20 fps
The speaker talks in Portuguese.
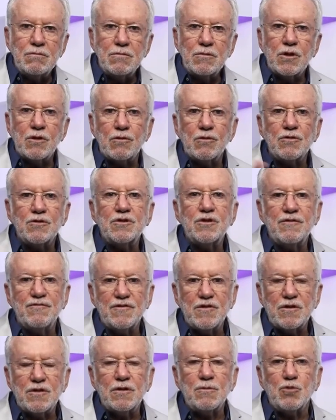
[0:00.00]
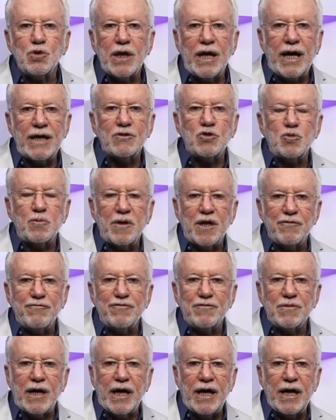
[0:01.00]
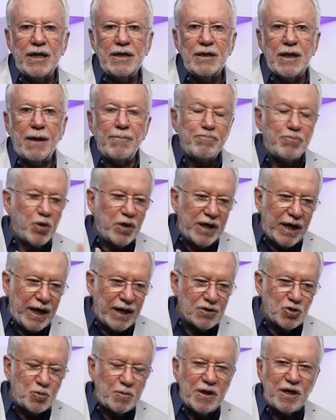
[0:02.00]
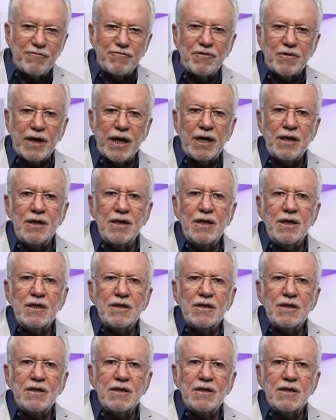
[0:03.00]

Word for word: inclusive, estimulados pela FUNAI, apoiados pela FUNAI,